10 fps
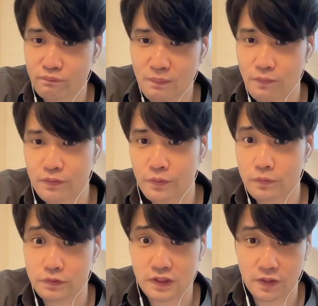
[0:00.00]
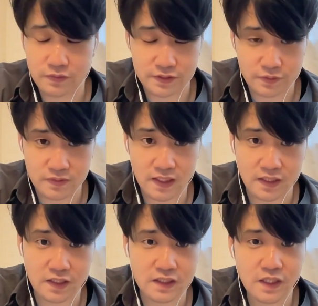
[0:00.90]
まあ、僕よく使うんですけど、最
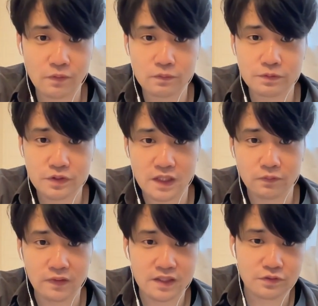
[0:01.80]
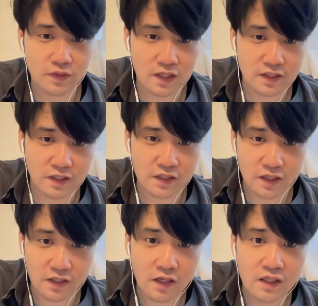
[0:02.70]
近、イデオンジュラと同じような働き
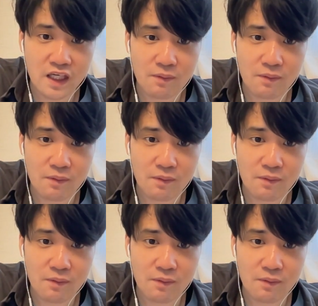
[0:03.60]
がね、